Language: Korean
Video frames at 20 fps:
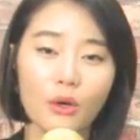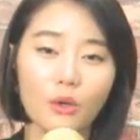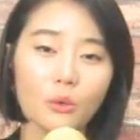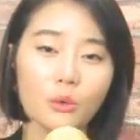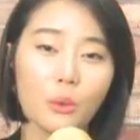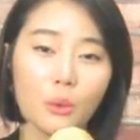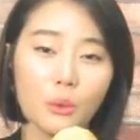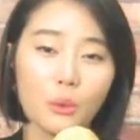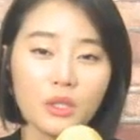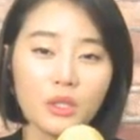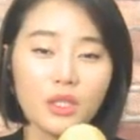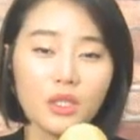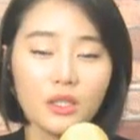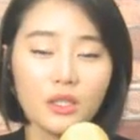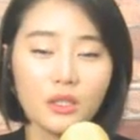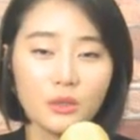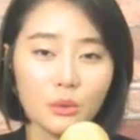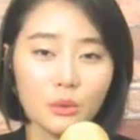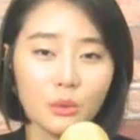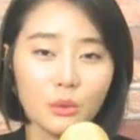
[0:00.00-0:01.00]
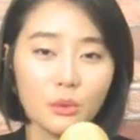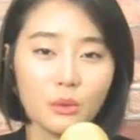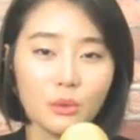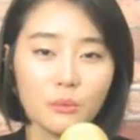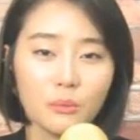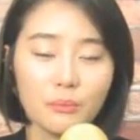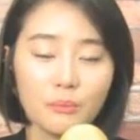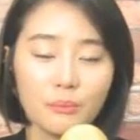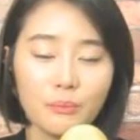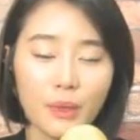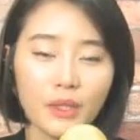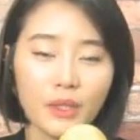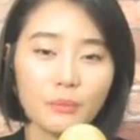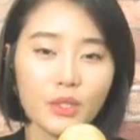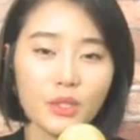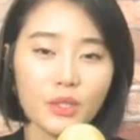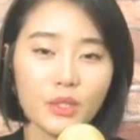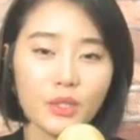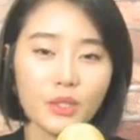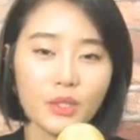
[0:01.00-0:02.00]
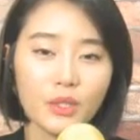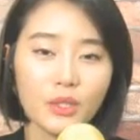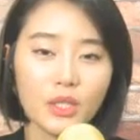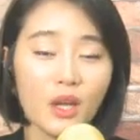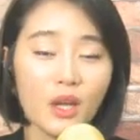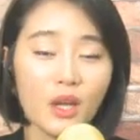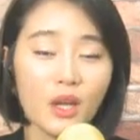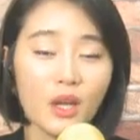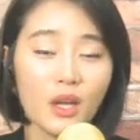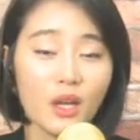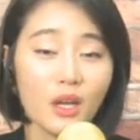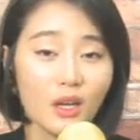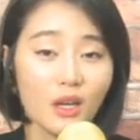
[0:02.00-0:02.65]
또 오늘도 많은 분들이 좀,